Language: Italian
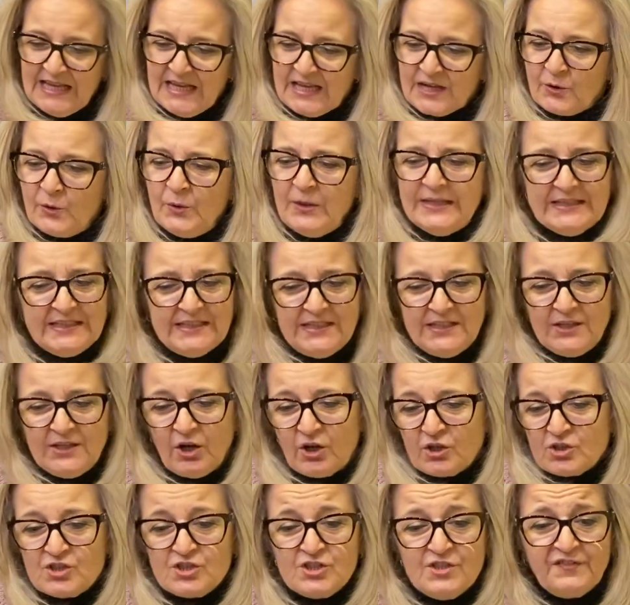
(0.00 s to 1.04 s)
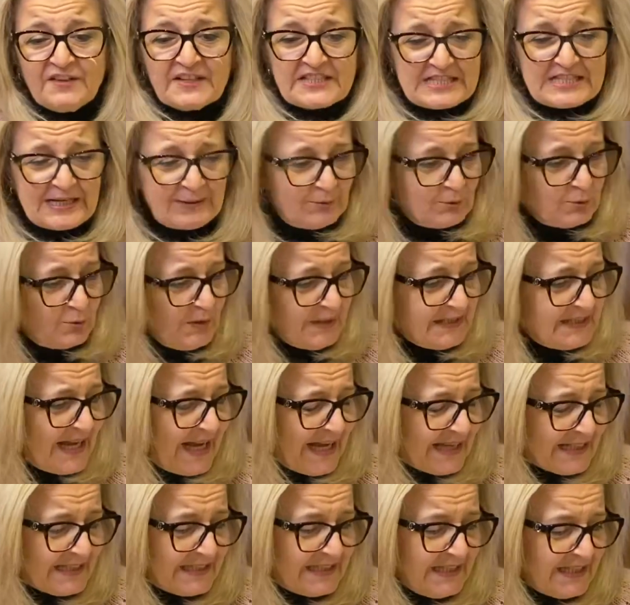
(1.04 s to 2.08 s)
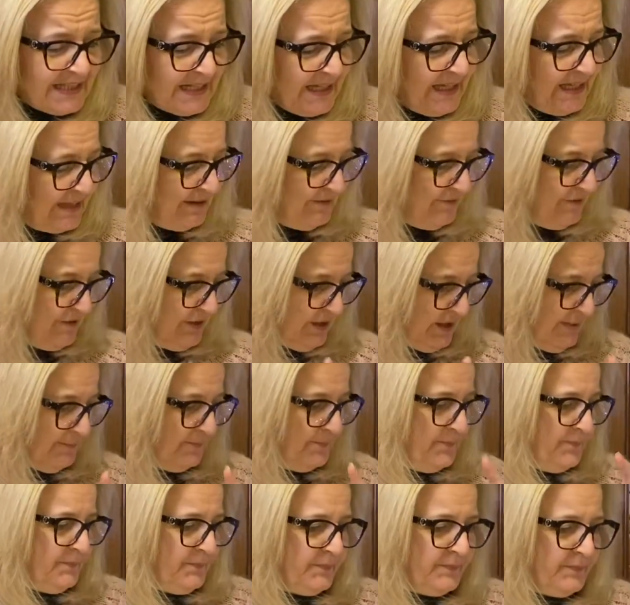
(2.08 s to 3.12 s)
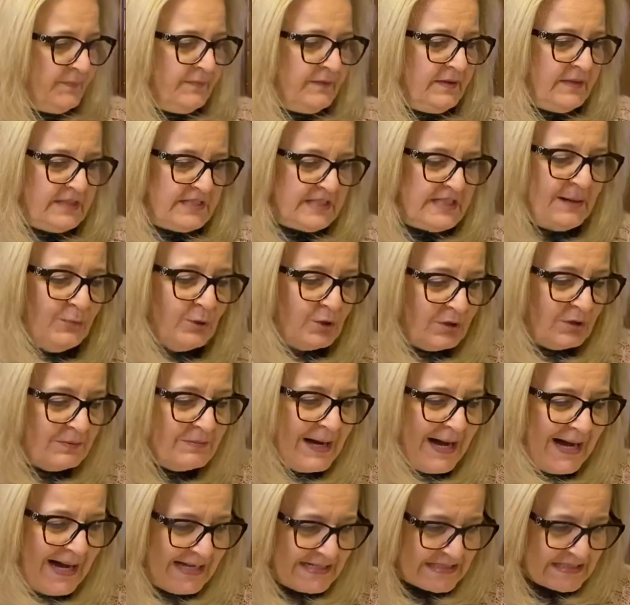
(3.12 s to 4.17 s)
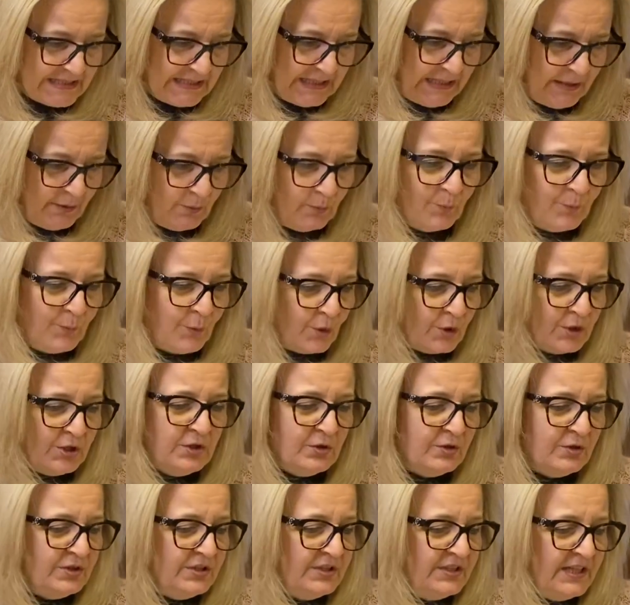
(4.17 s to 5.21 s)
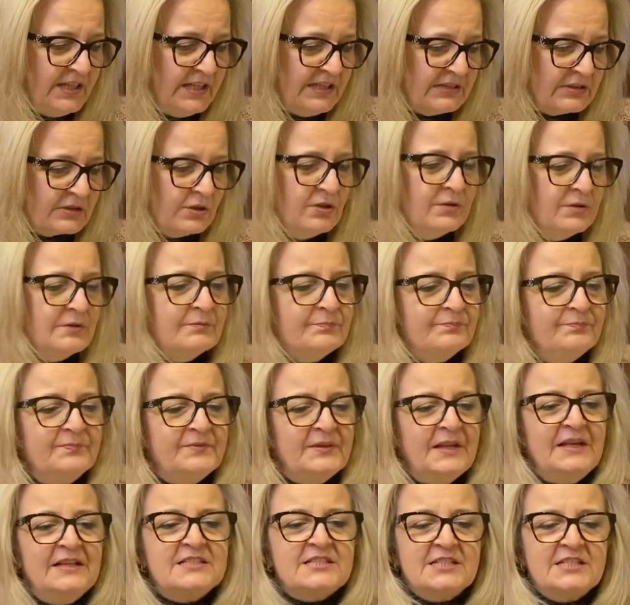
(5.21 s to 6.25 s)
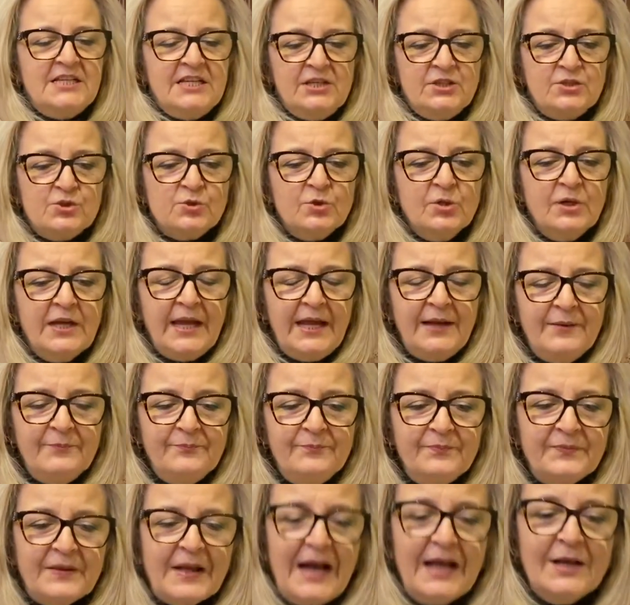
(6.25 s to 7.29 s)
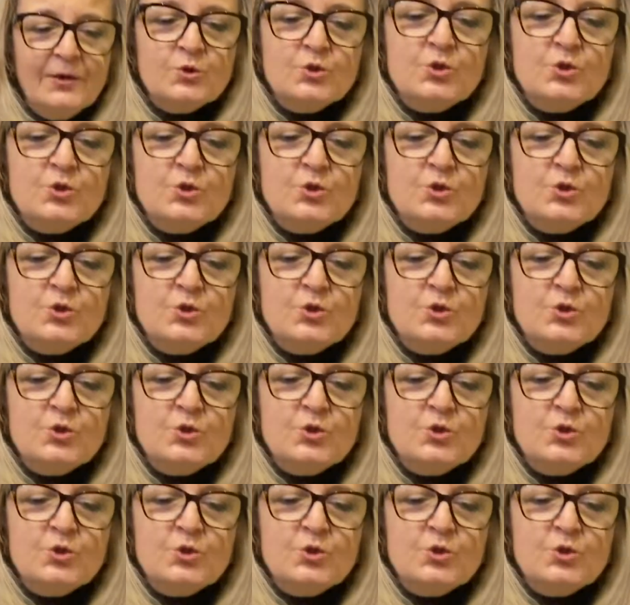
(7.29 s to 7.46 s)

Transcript: Quindi oggi facciamo due chiacchiere e vi siamo rimaste un pochino indietro nel senso che allo